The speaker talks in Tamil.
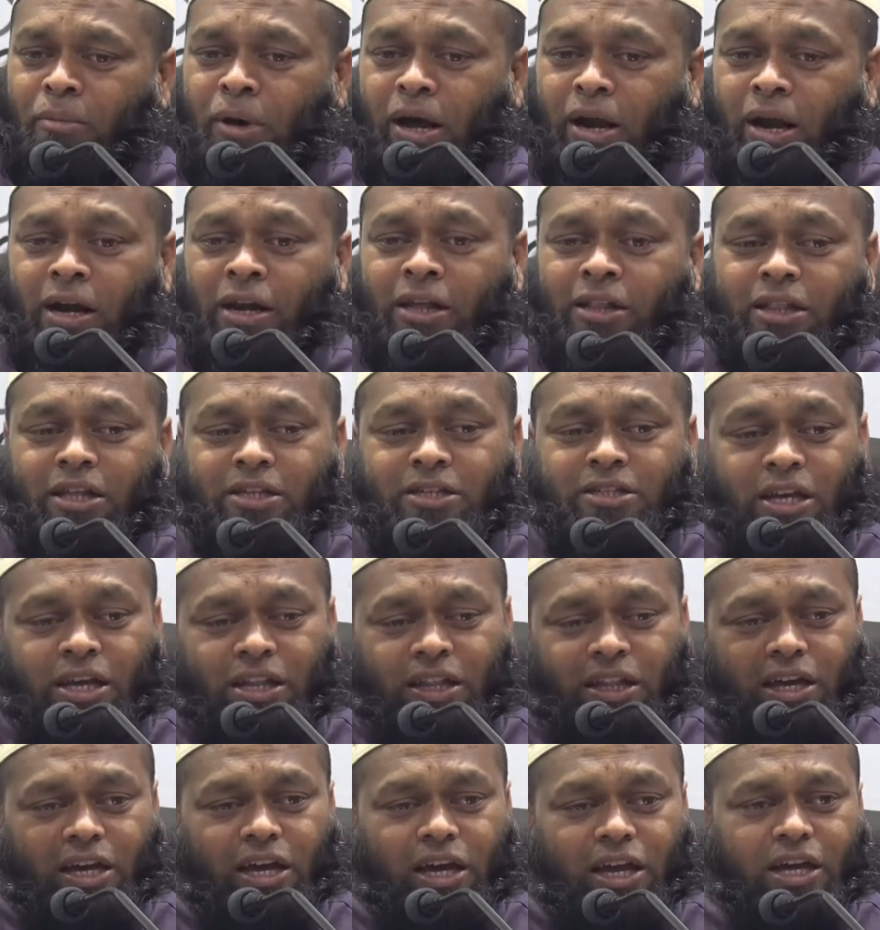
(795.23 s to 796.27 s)
மரணித்த
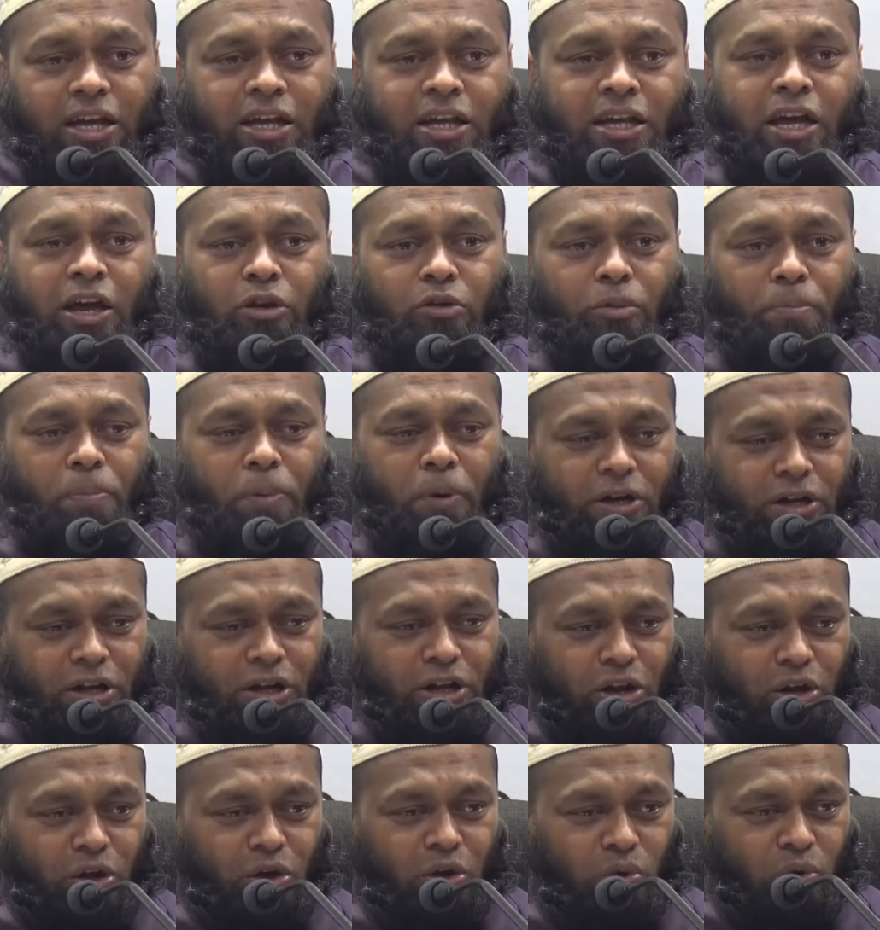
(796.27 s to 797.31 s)
செய்திகளை
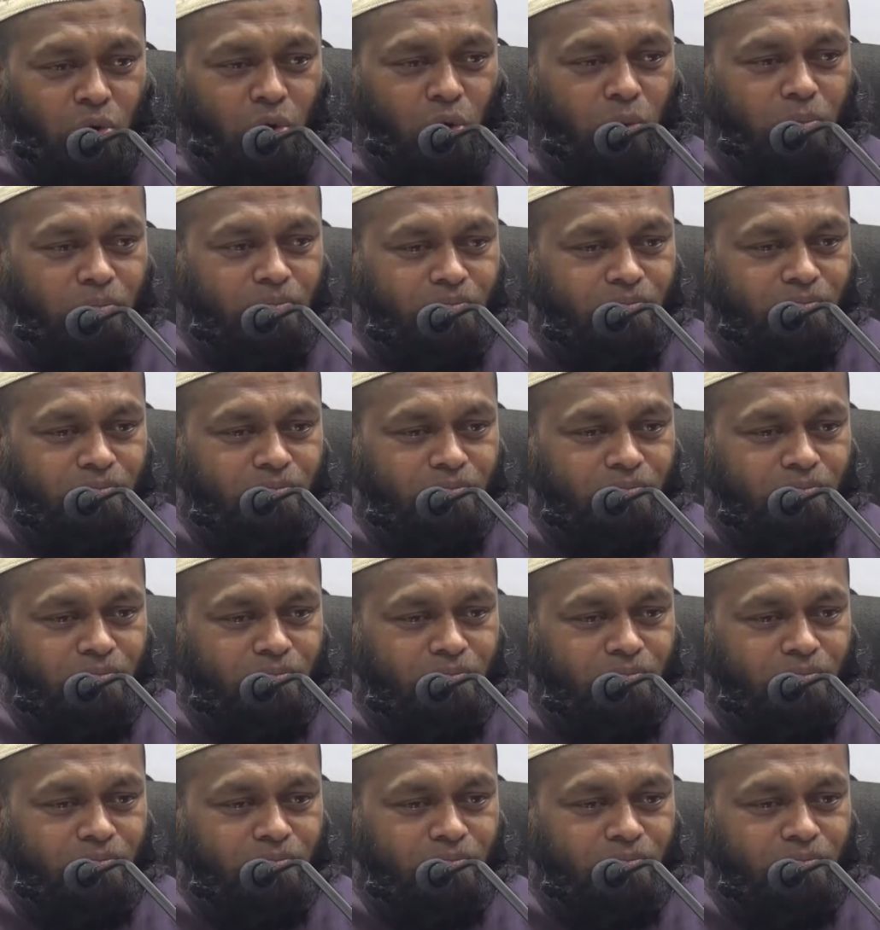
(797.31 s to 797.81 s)
கேள்விப்பட்டிருக்கின்றோம்